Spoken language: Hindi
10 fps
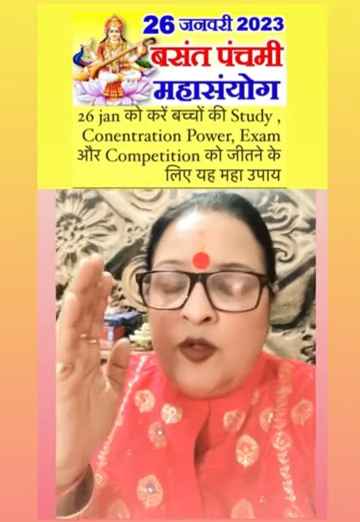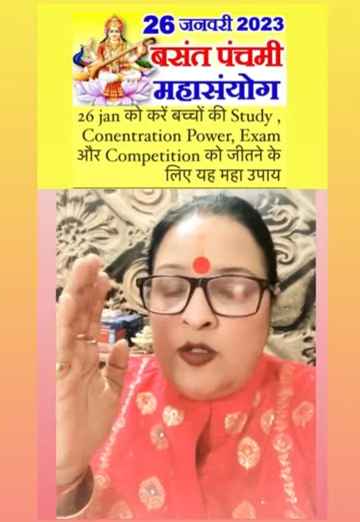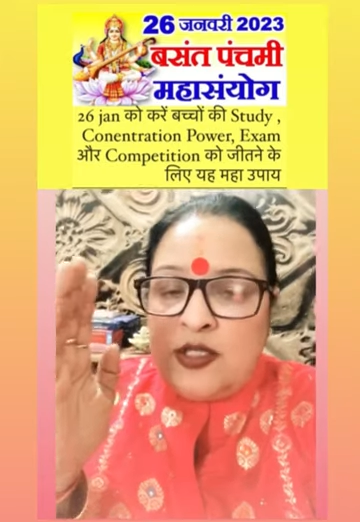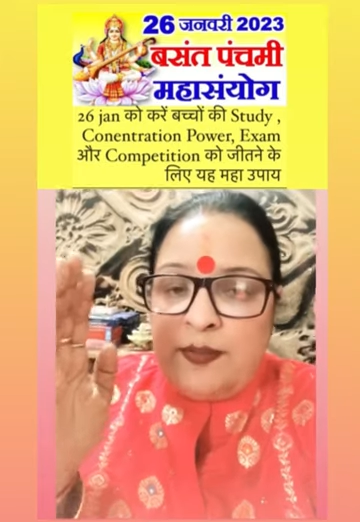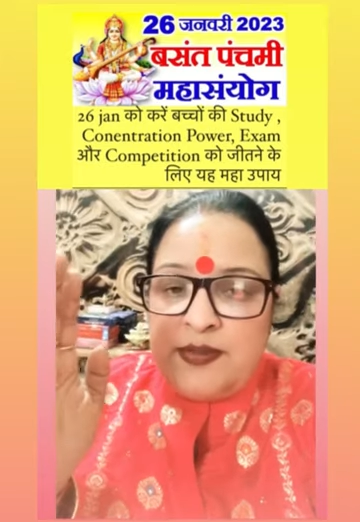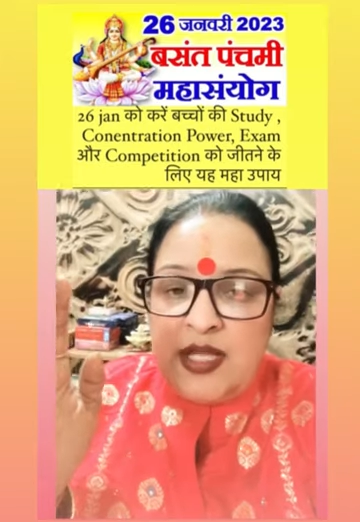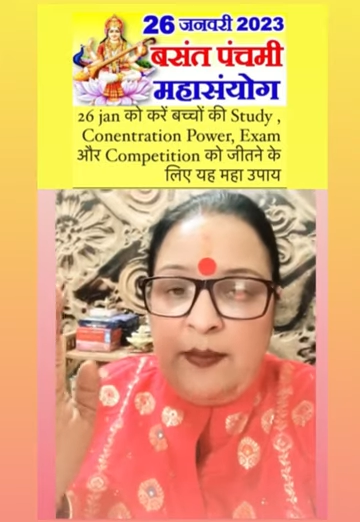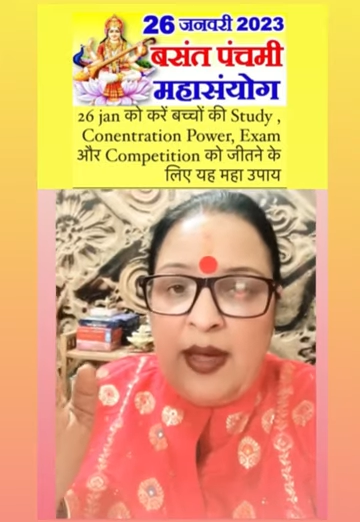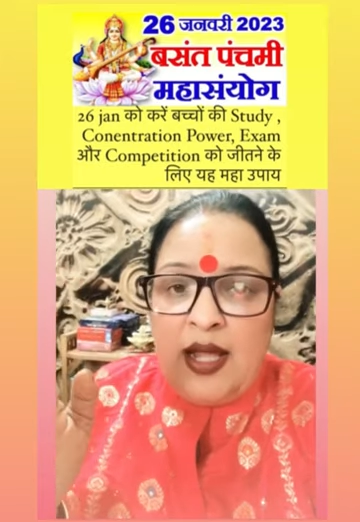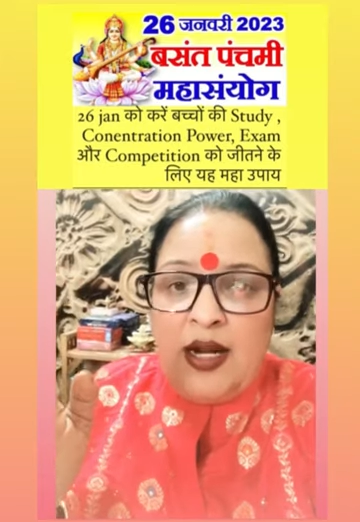तो सबसे
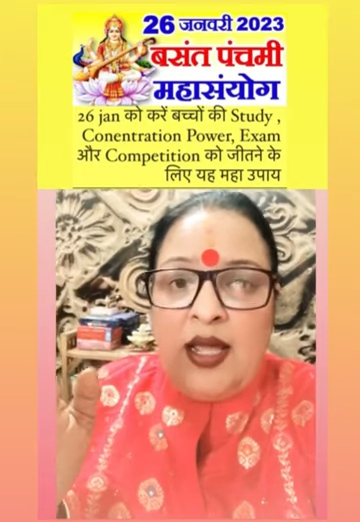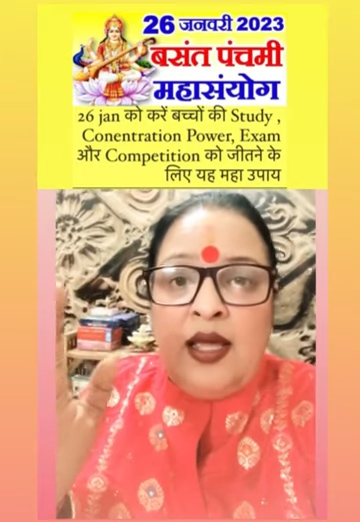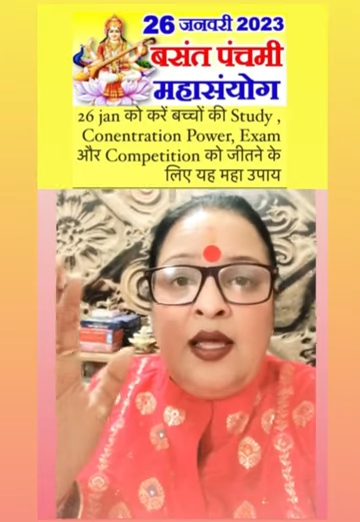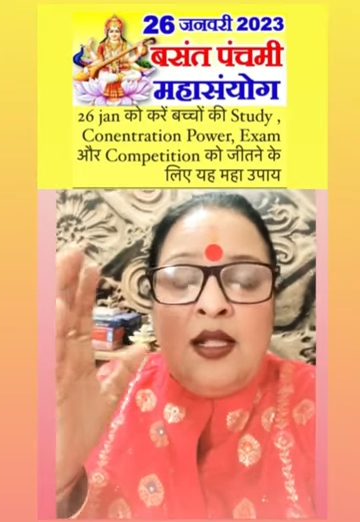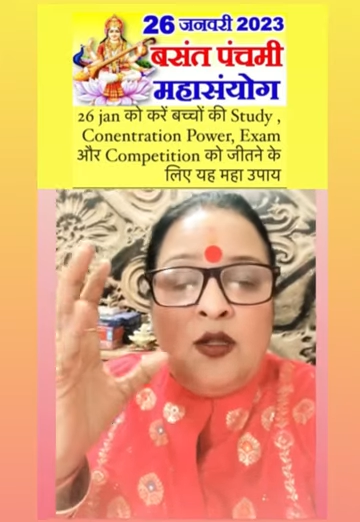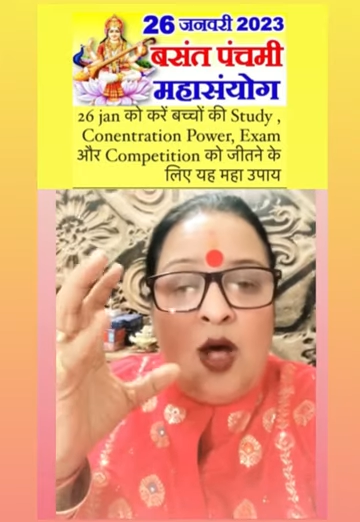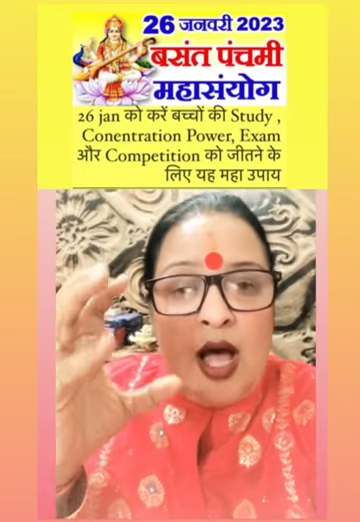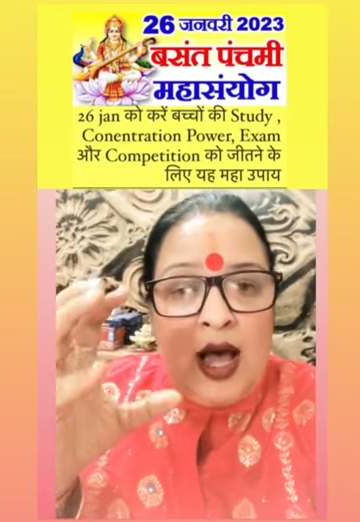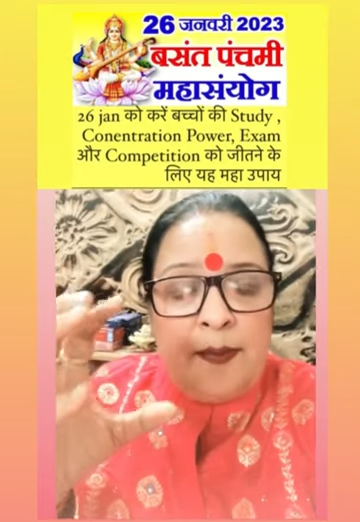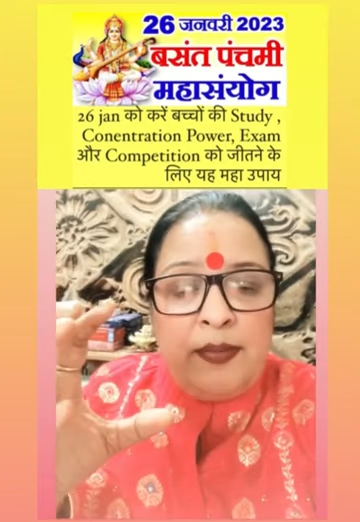पहले तो
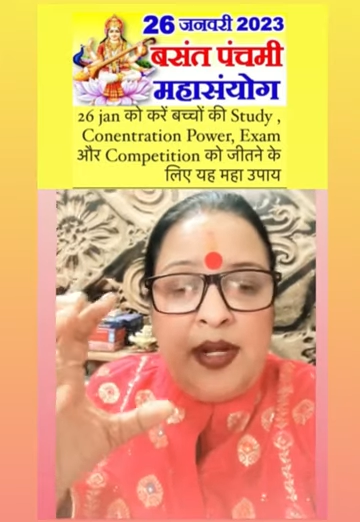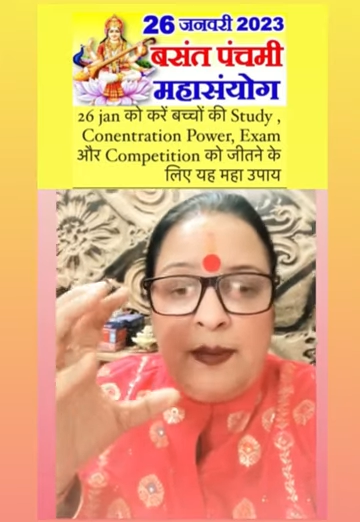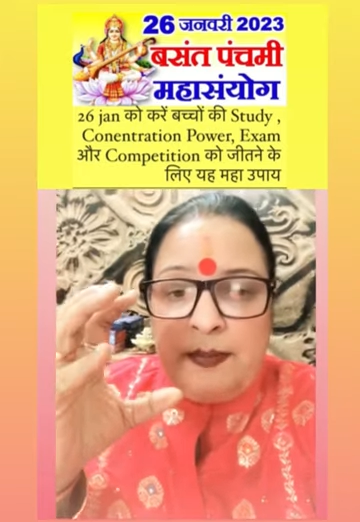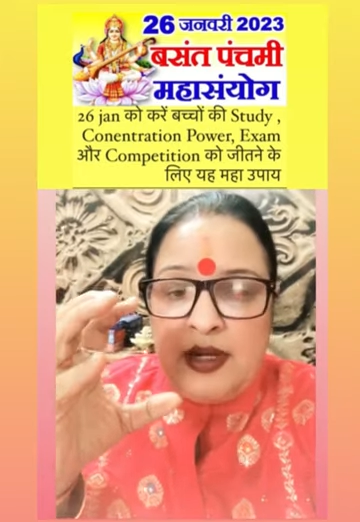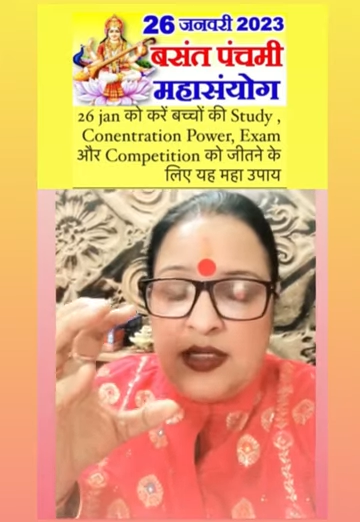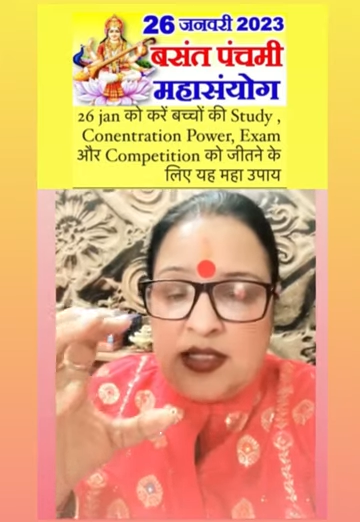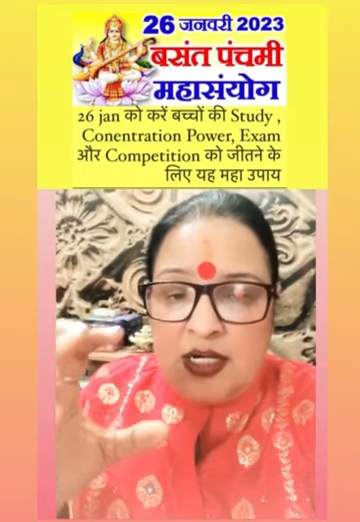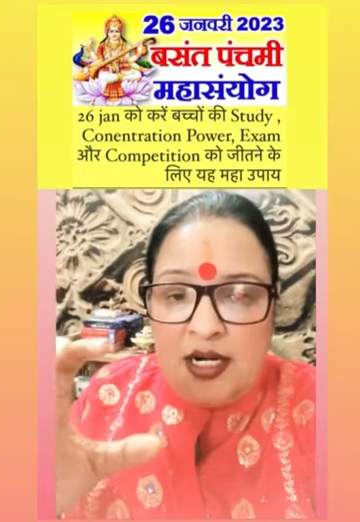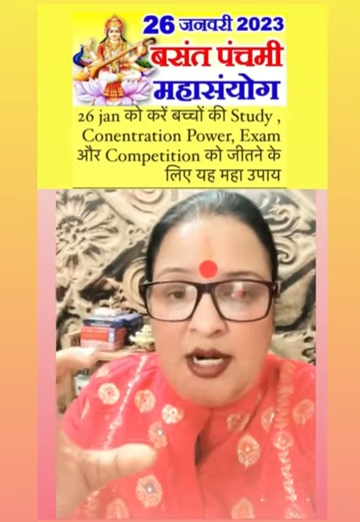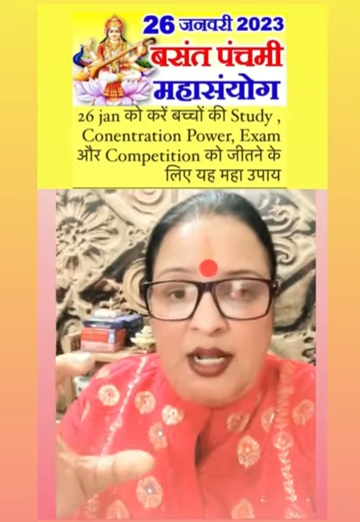आपने अपने
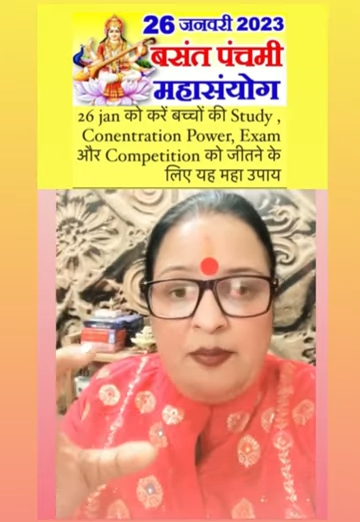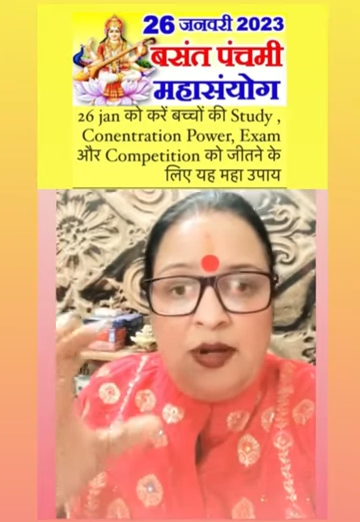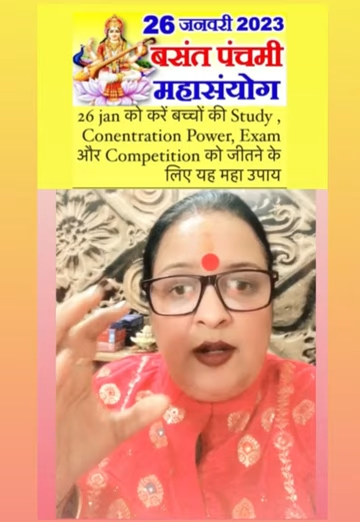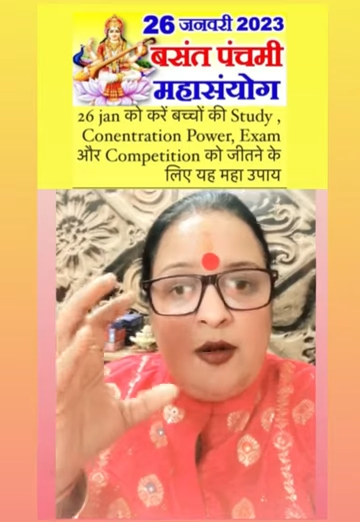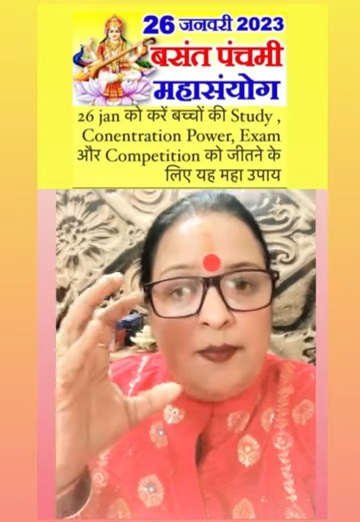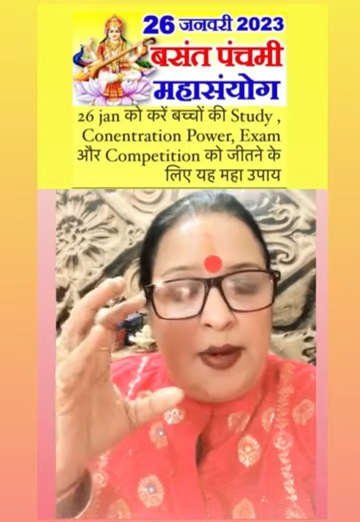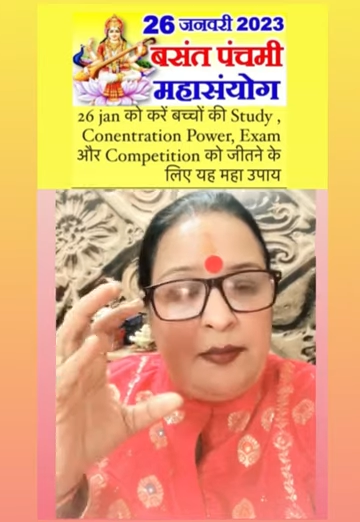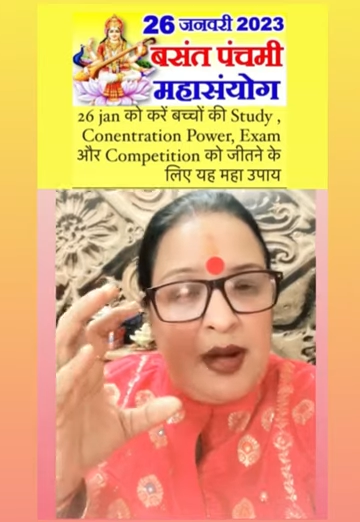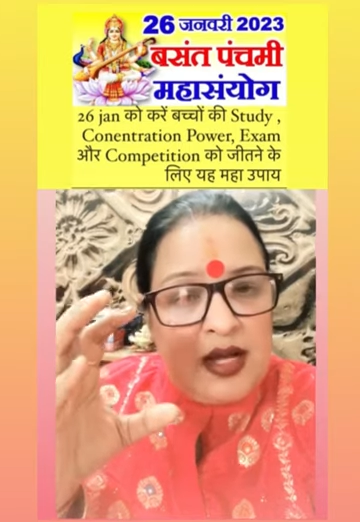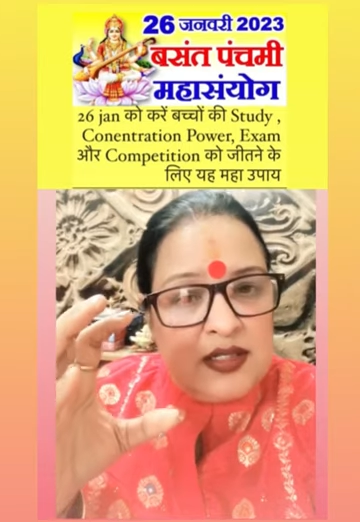स्टडी टेबल के ऊपर
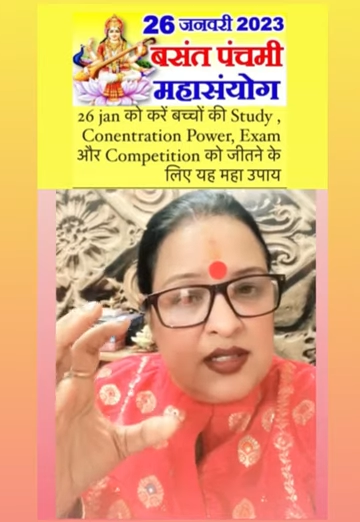माँ